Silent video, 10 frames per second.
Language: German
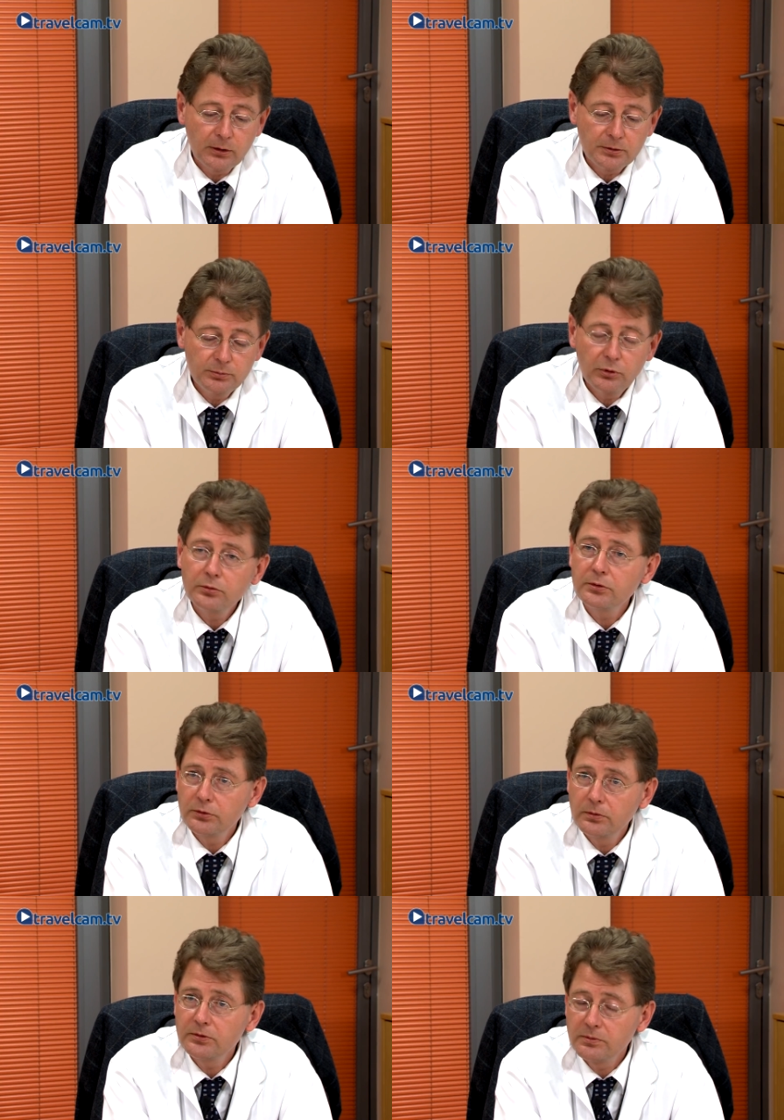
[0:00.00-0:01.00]
auch die
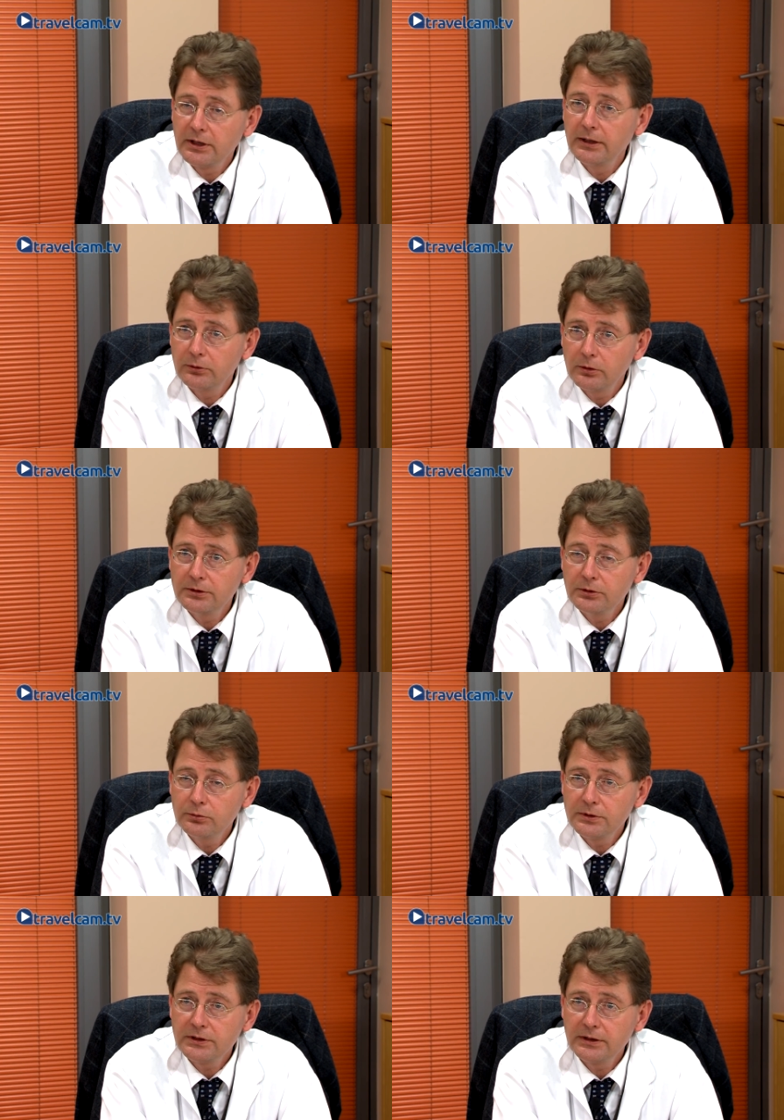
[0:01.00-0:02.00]
Produktion zum Teil deutlich
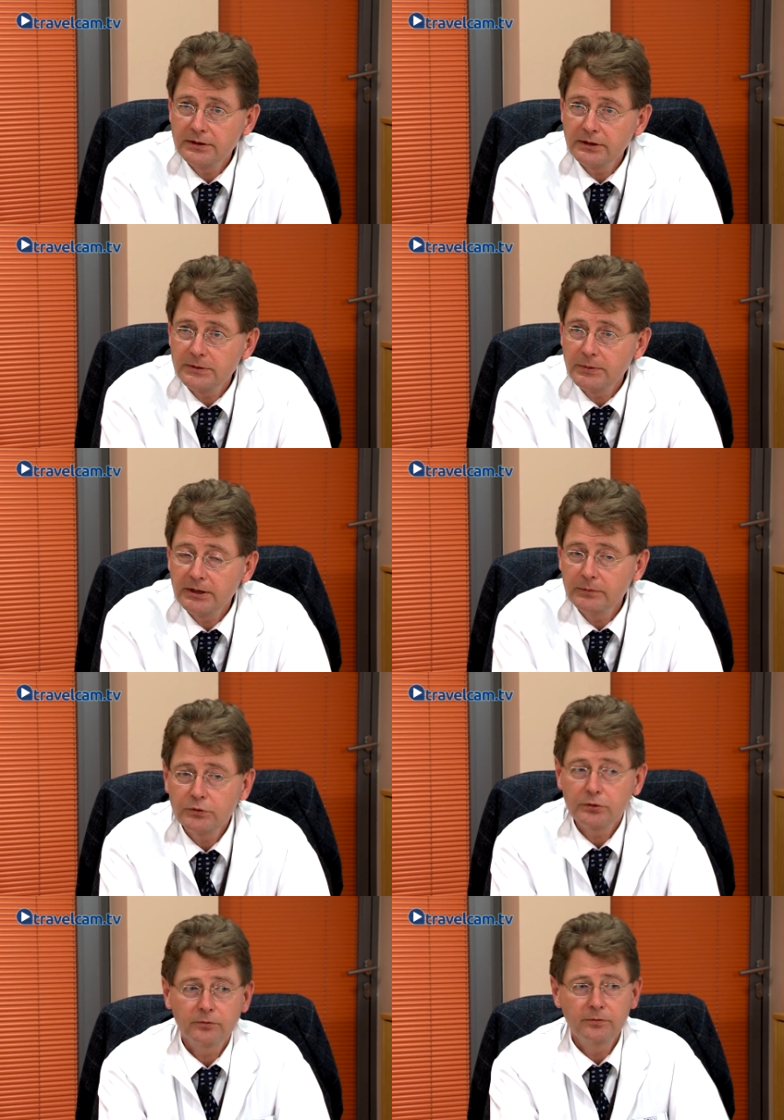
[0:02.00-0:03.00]
kürzer ist als bei den
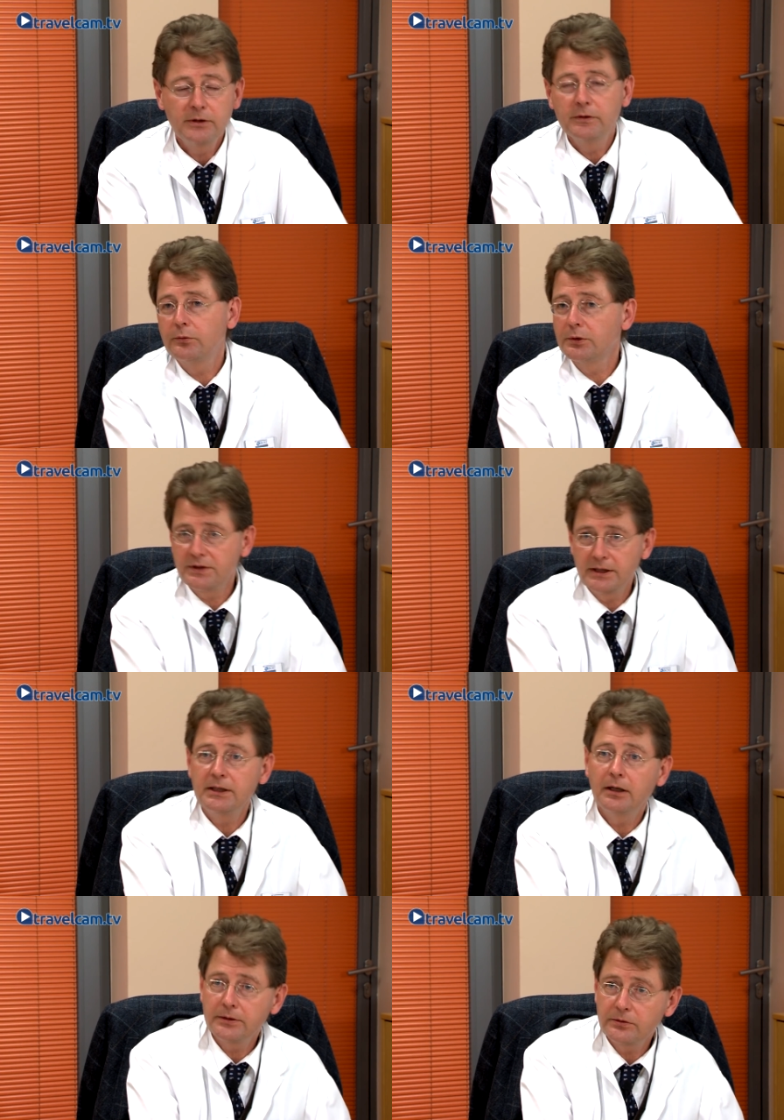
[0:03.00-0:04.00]
Impfstoffen, die wir vor
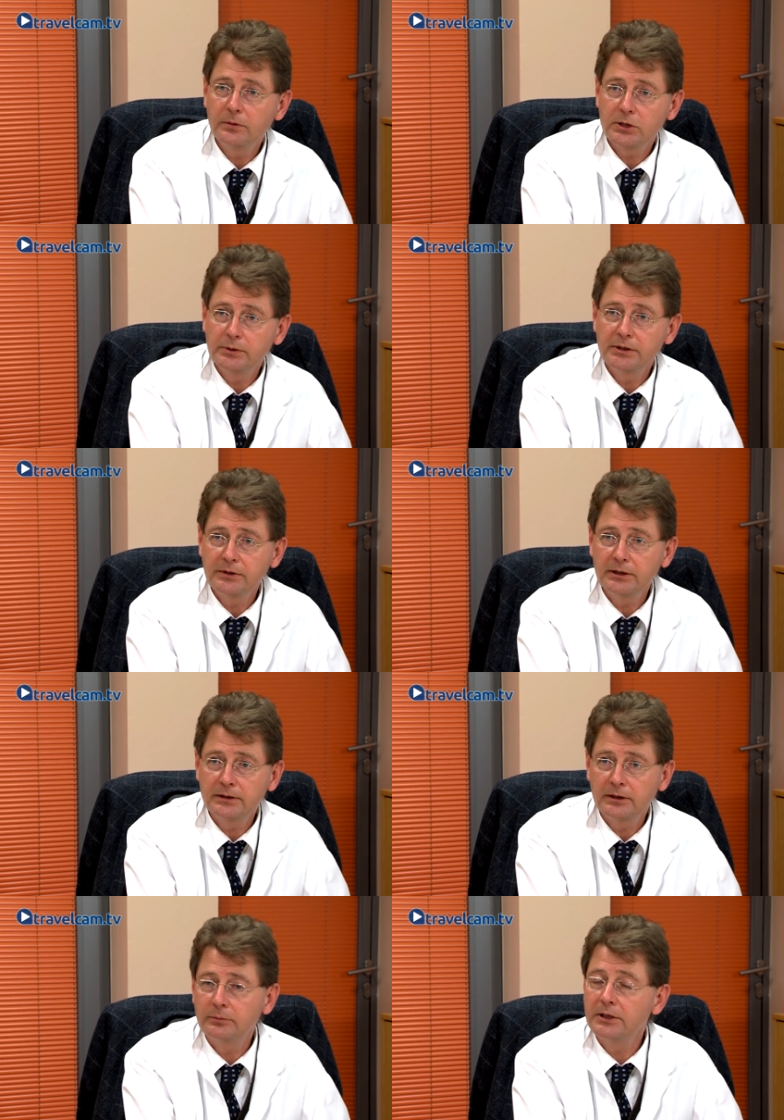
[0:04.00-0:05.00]
zehn Jahren zum Beispiel
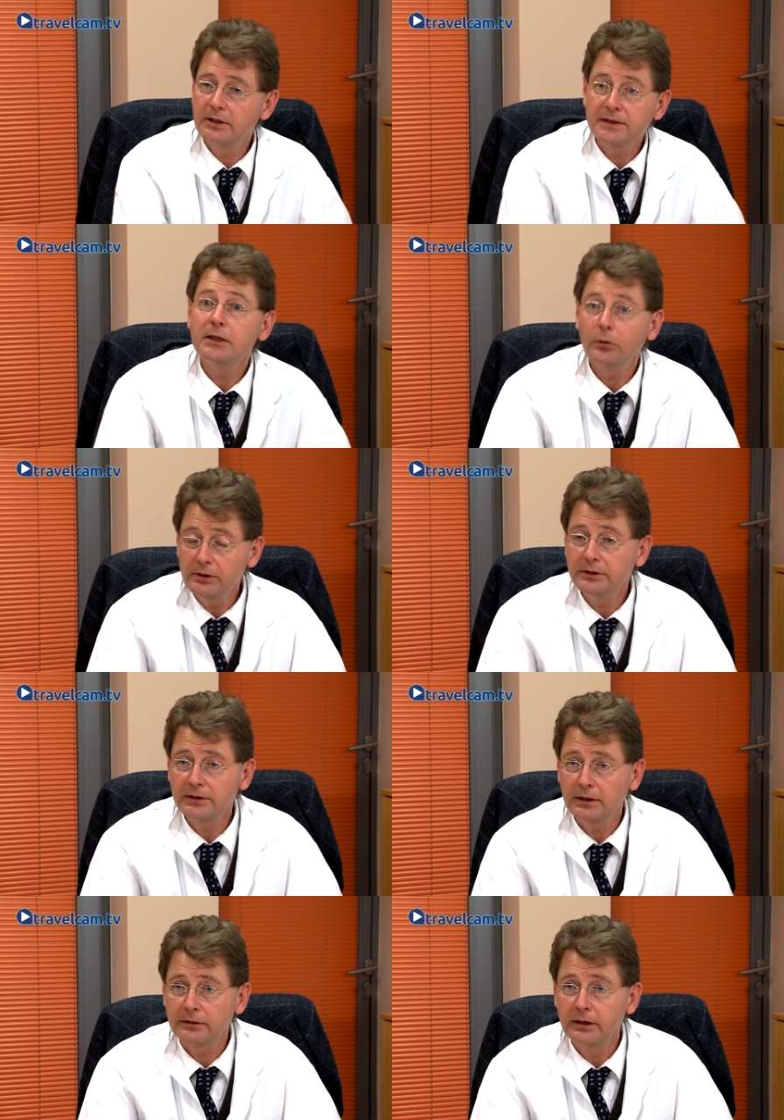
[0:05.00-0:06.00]
entwickelt haben. Also hat sich auch viel
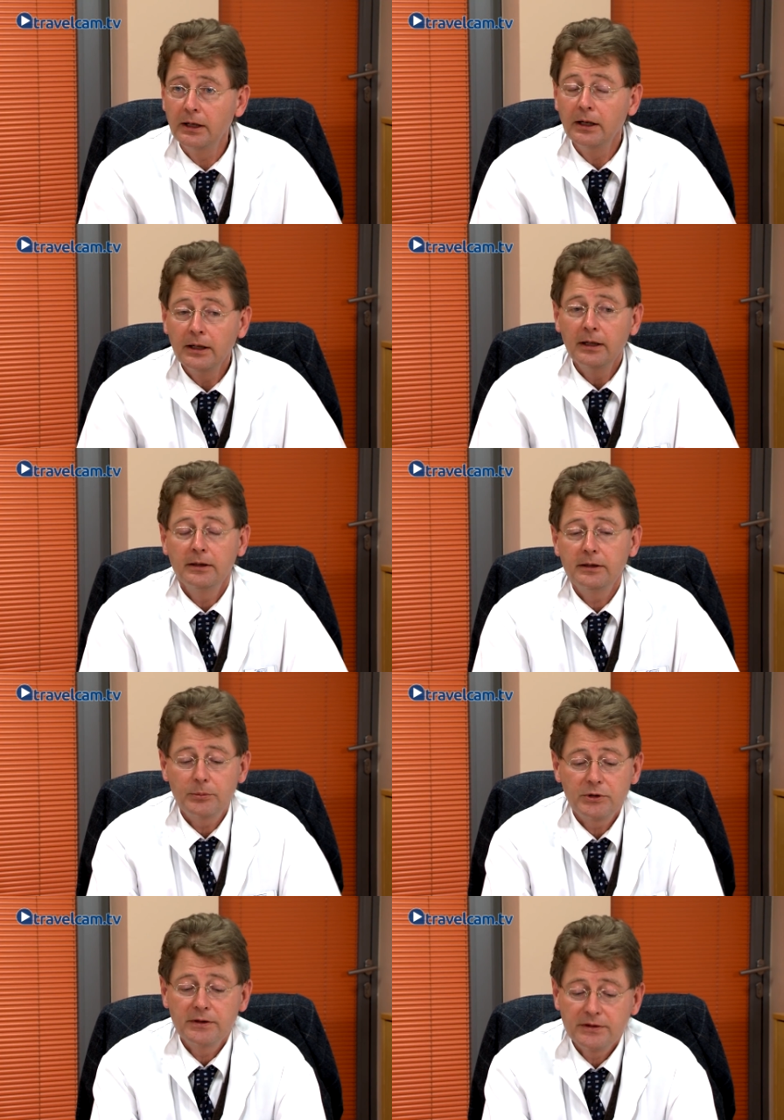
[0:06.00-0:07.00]
getan. Die
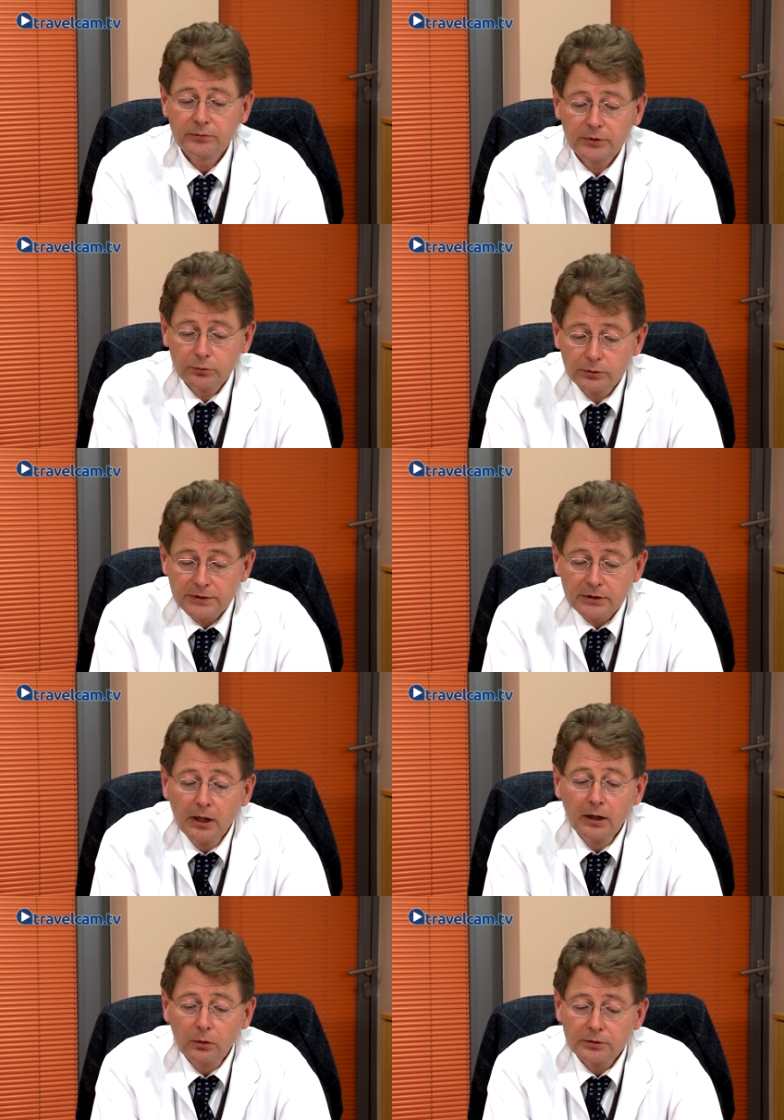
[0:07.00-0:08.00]
Abstände sind verkürzt.
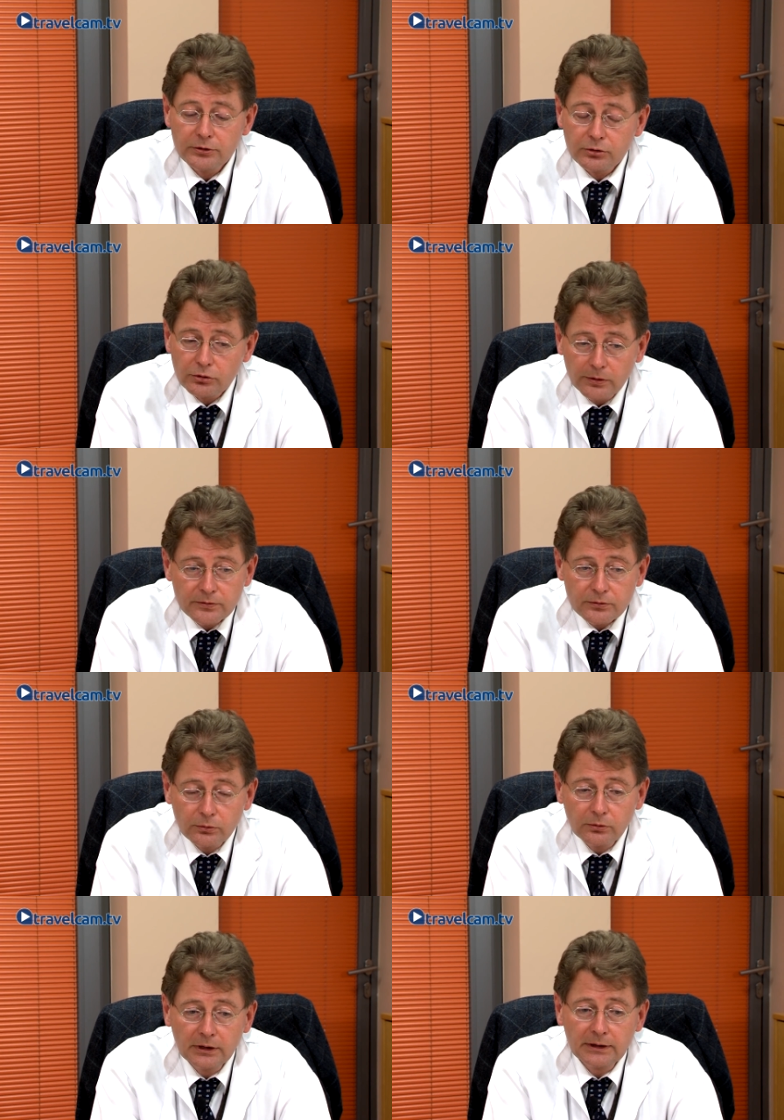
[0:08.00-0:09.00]
Und es ist schon
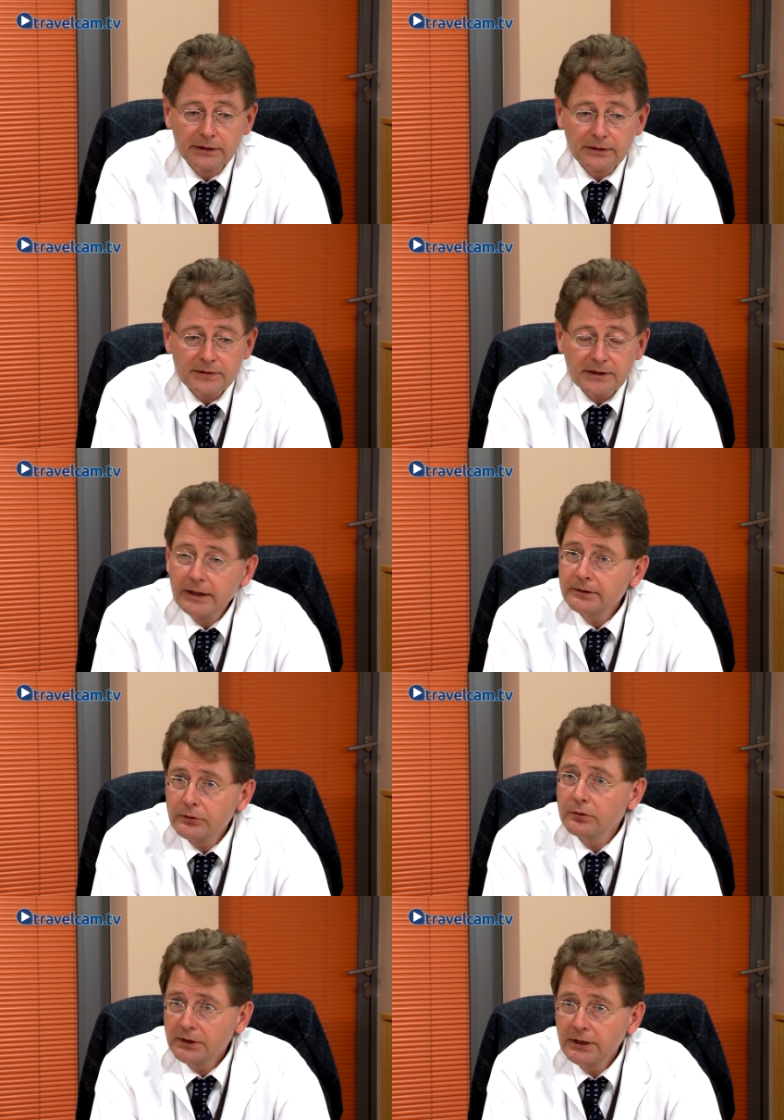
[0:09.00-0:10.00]
so, dass Geld
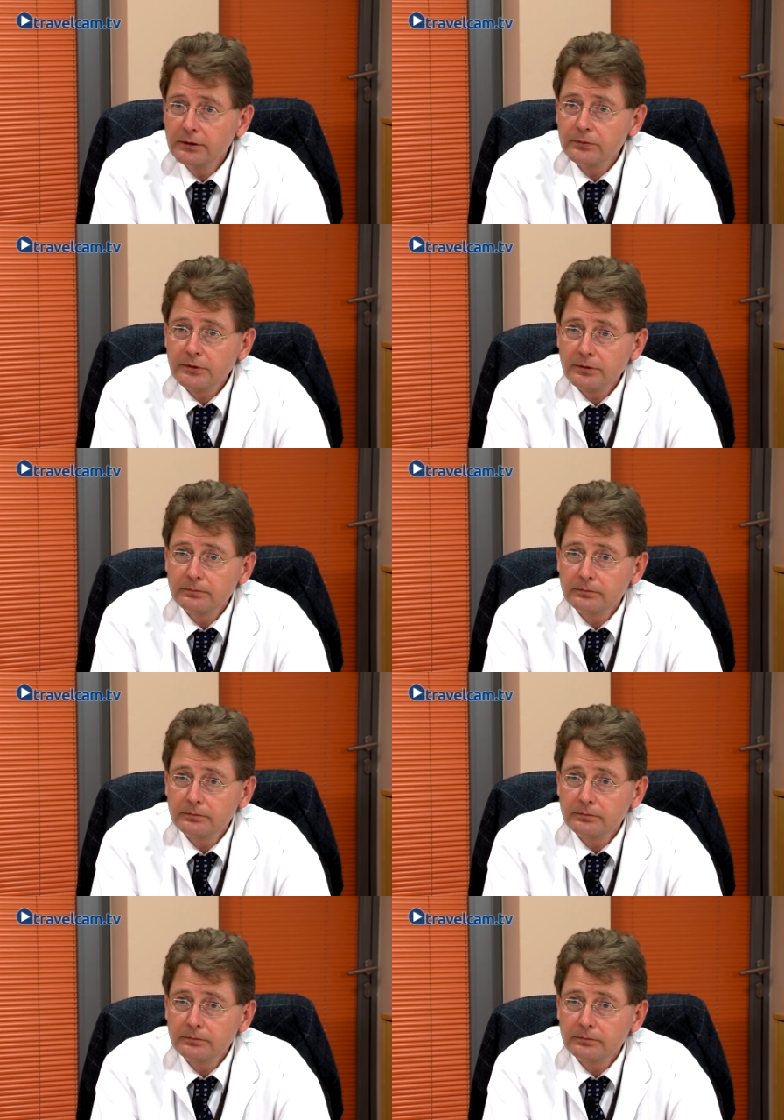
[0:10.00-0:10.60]
natürlich hilft